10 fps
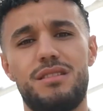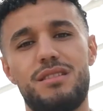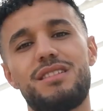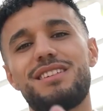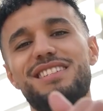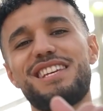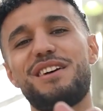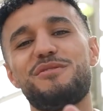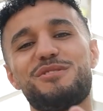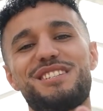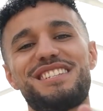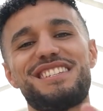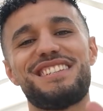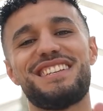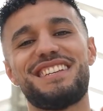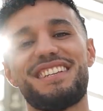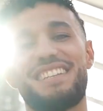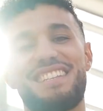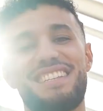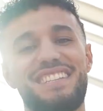được đánh giá rất cao nhờ
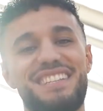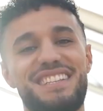những tố chất